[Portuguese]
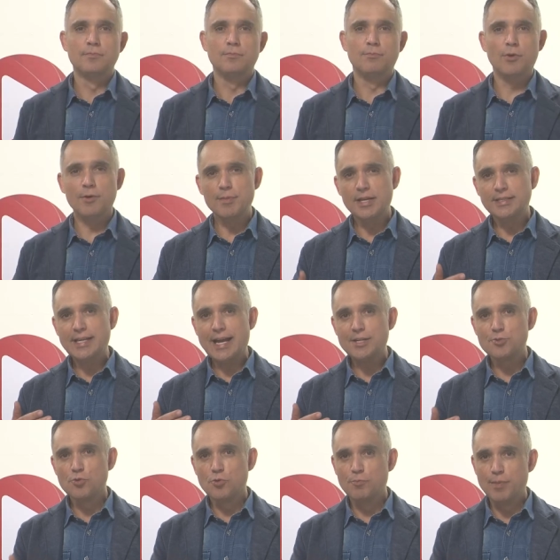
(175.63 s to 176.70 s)

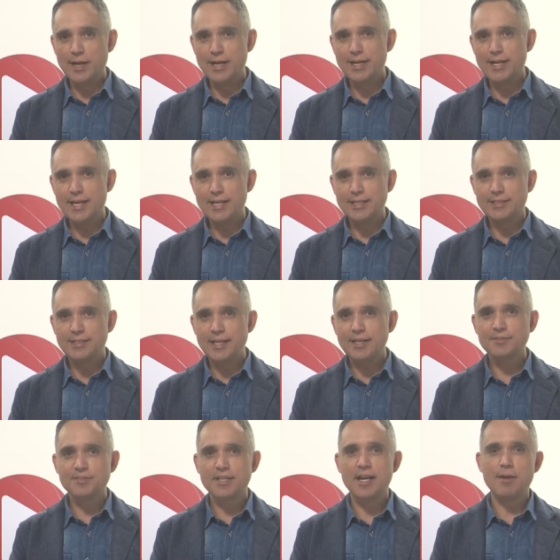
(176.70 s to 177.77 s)
Mobilidade urbana e
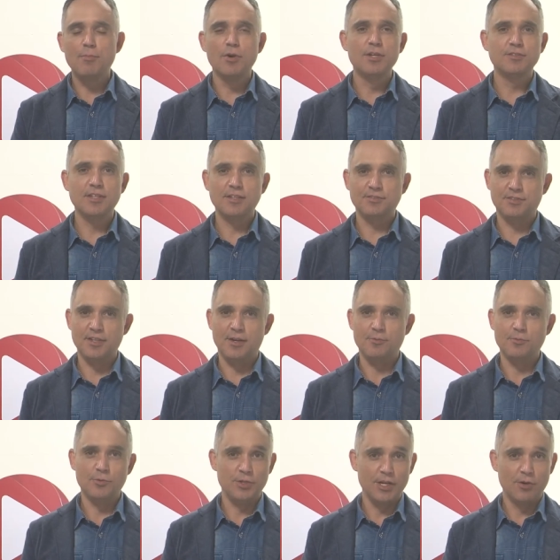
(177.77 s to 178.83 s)
descarbonização,
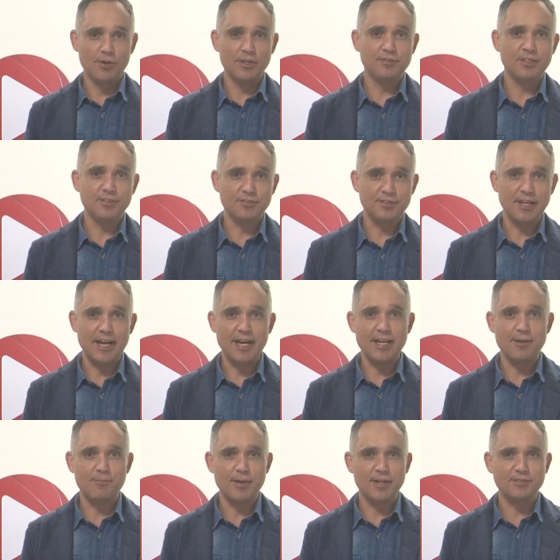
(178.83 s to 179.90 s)
união
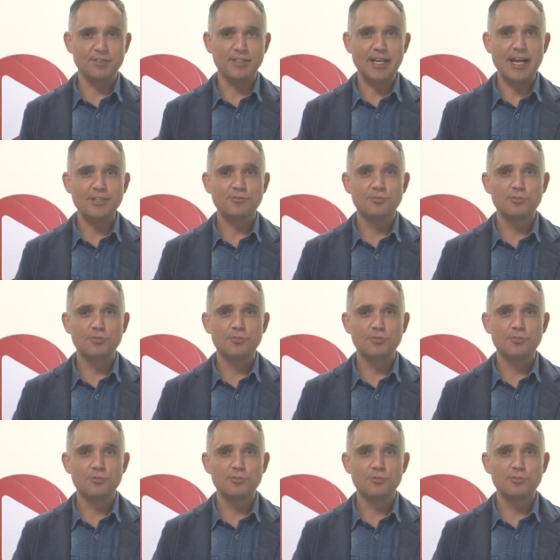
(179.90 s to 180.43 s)
necessária para cidades